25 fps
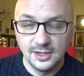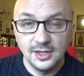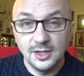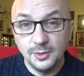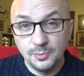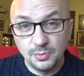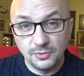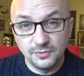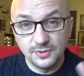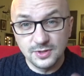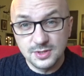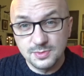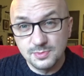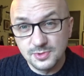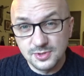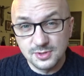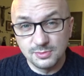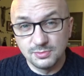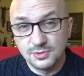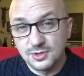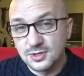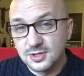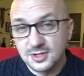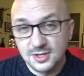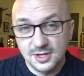I powiedzmy
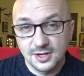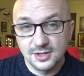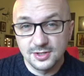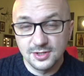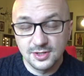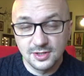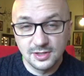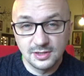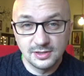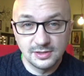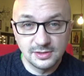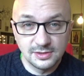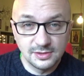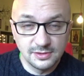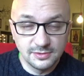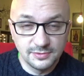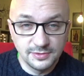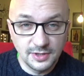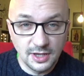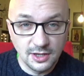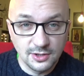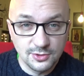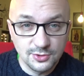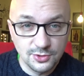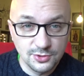sobie szczerze,
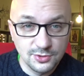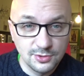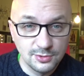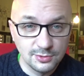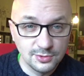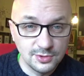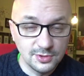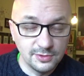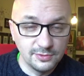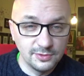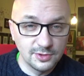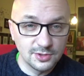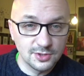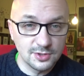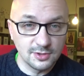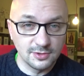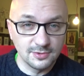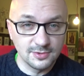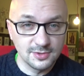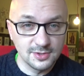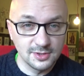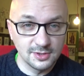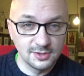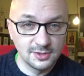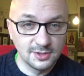większość ludzi
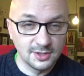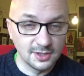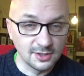wierzących,